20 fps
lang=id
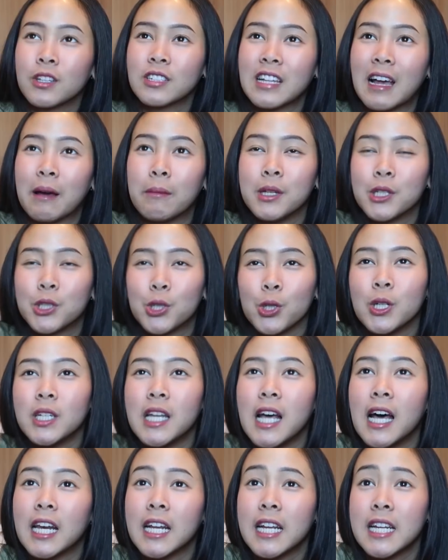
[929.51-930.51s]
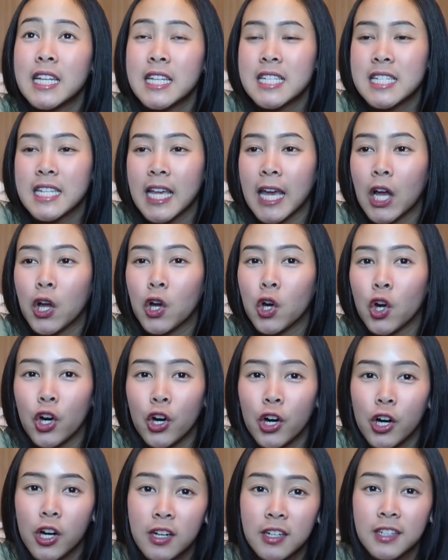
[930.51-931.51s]
Terus abis itu dari
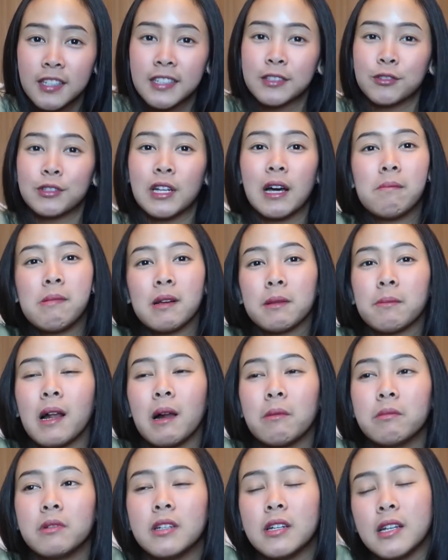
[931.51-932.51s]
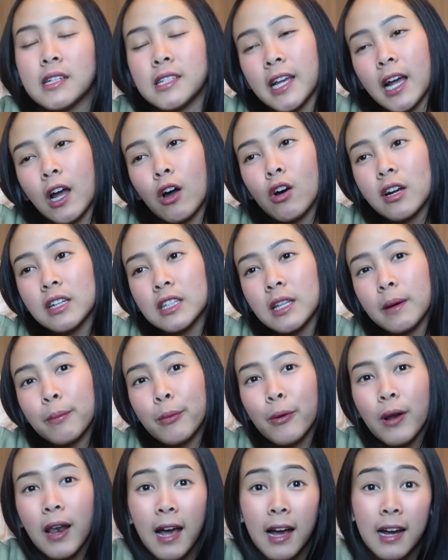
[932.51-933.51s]
Niseko, udah 4 malam di Niseko, kita
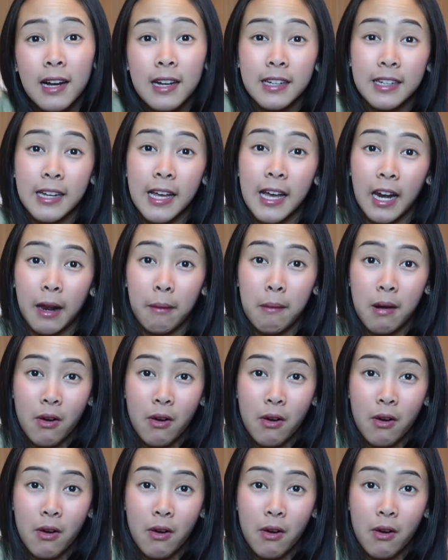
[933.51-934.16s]
pulang ke daerah